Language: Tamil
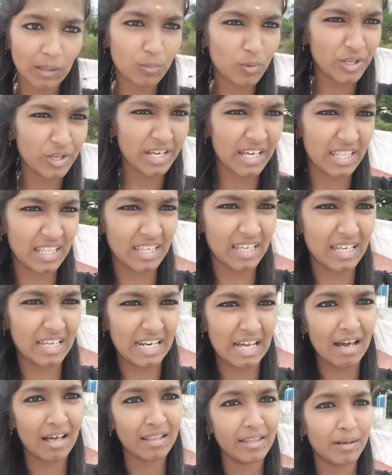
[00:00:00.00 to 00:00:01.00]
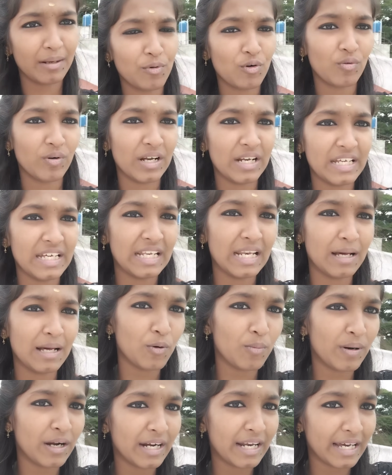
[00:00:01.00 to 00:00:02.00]
முடியாது நான் தான் போவேன் நீ எல்லாம்
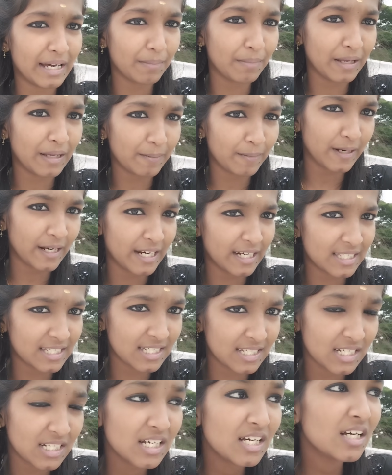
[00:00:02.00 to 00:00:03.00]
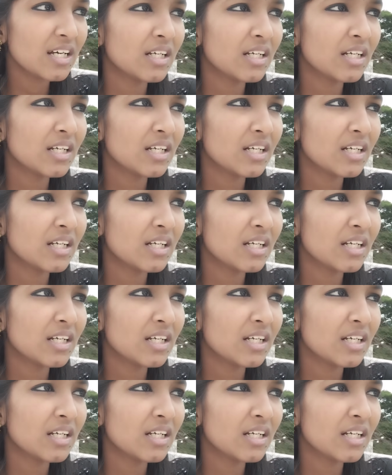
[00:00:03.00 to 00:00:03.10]
போக மாட்டேன் அப்படிங்கிற மாதிரி ஆயிடுச்சு